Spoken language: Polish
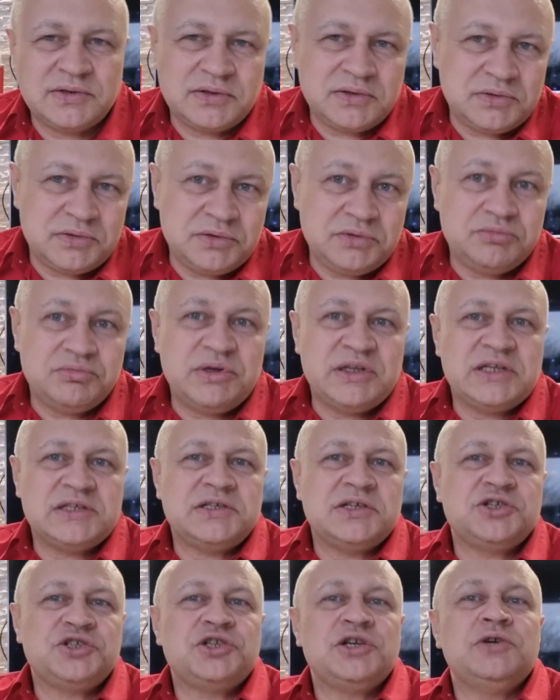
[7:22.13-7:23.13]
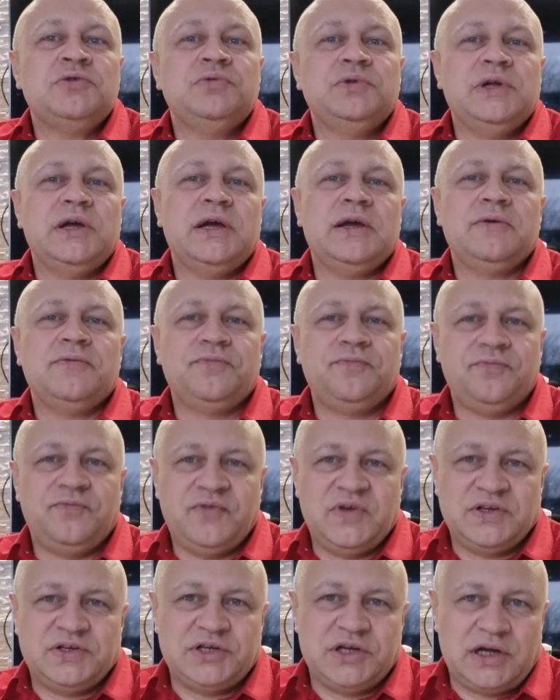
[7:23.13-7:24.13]
i będę se żył, nie?
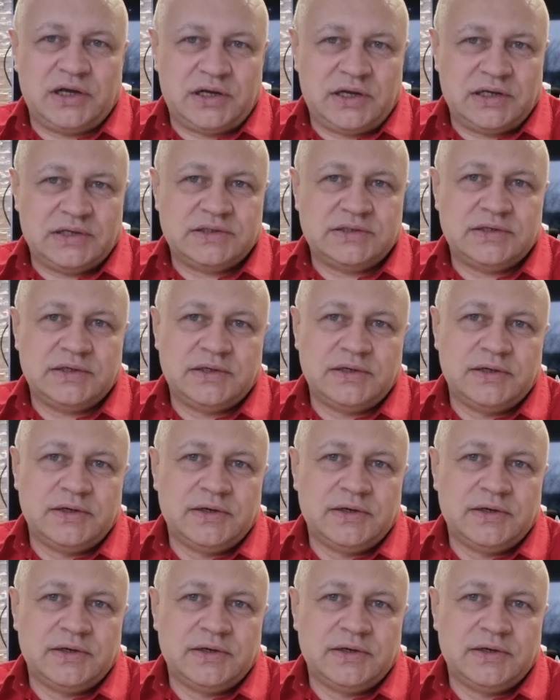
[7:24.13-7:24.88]
Wiecie jak jest.